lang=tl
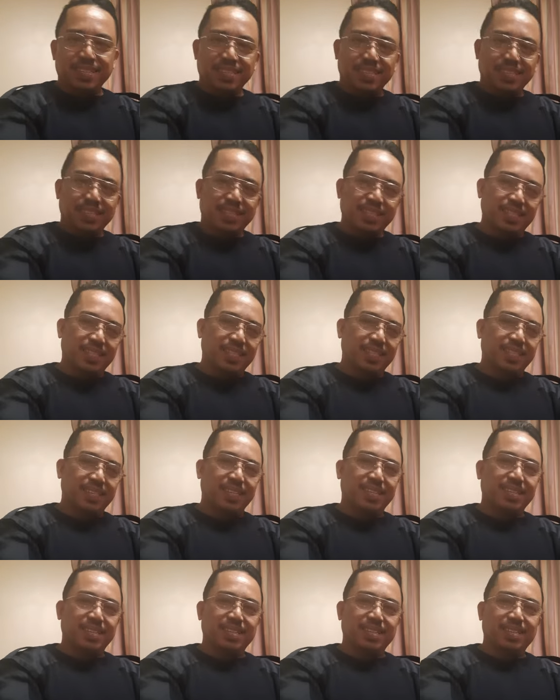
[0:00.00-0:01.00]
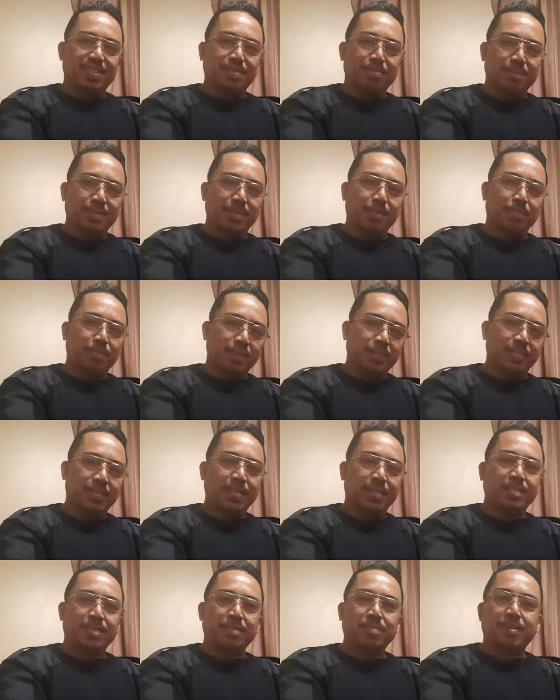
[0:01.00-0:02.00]
At uh, wag naman
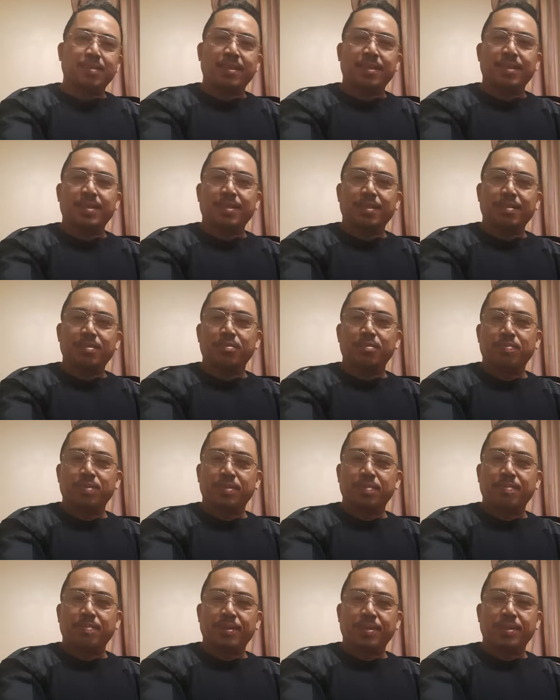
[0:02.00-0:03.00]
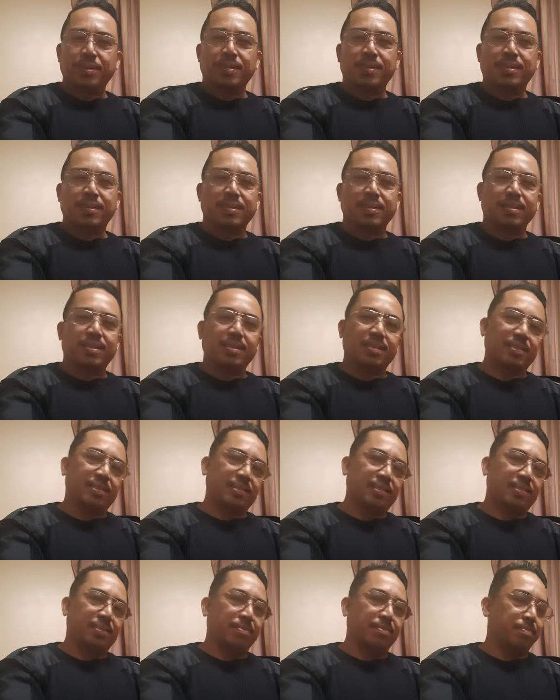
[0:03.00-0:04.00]
sasama ang loob ng mga
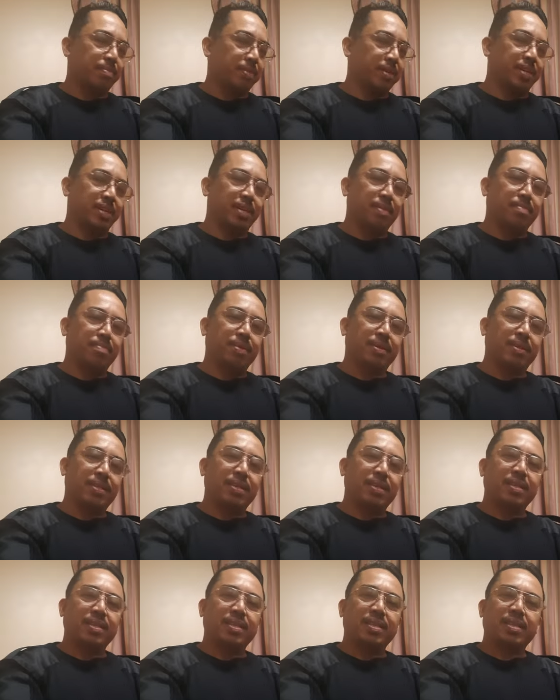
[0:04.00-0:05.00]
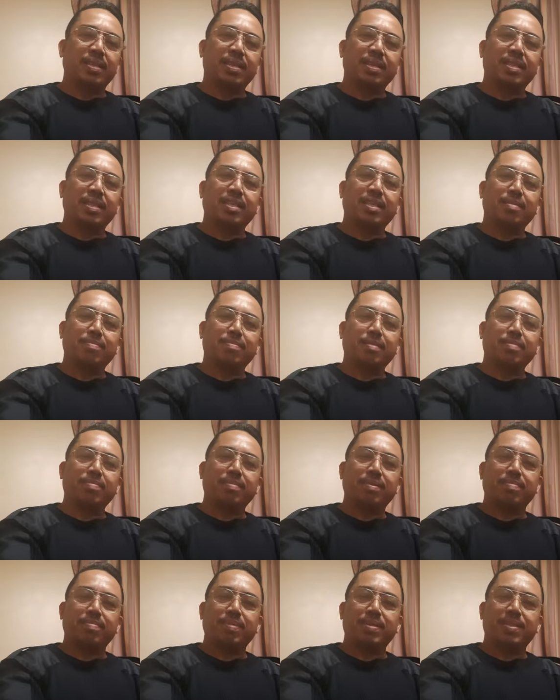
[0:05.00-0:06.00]
mga iba na hindi natin
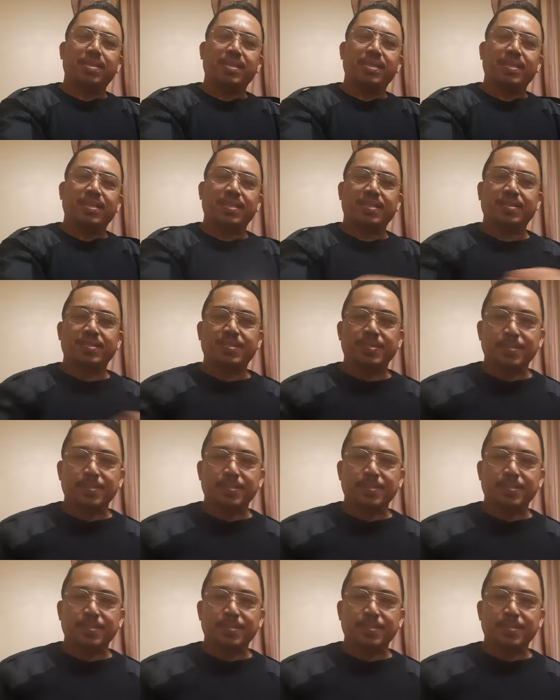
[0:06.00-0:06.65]
napagbibigyan, no?